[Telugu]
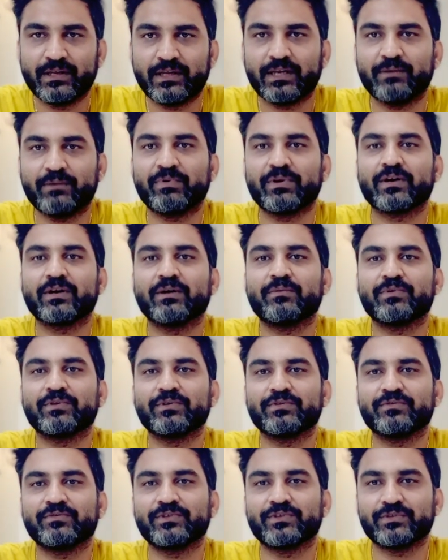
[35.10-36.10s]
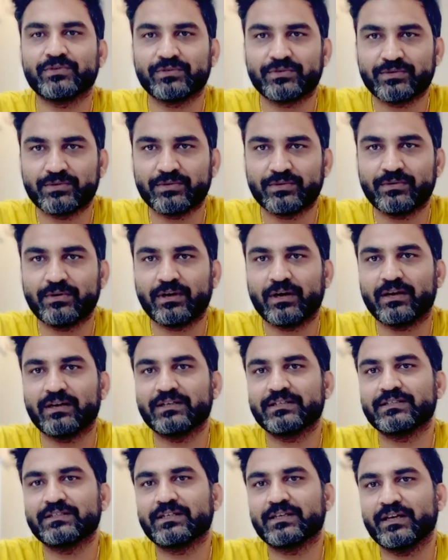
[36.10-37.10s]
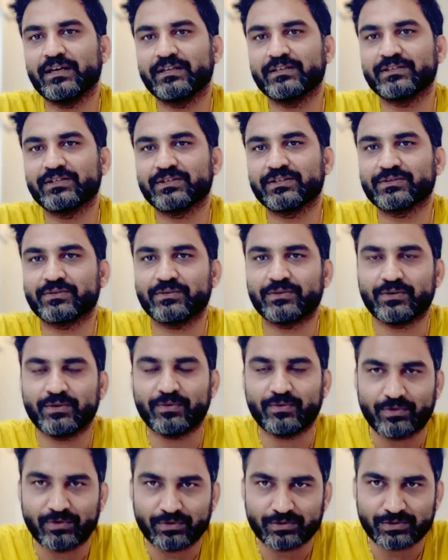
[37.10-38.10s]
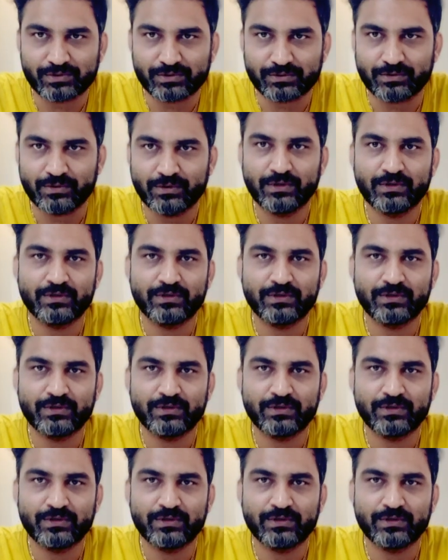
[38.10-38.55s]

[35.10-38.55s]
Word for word: ఎప్పటికప్పుడు చూస్తూ నాలెడ్జ్ని గెయిన్ చేసుకుంటూ ఉండొచ్చు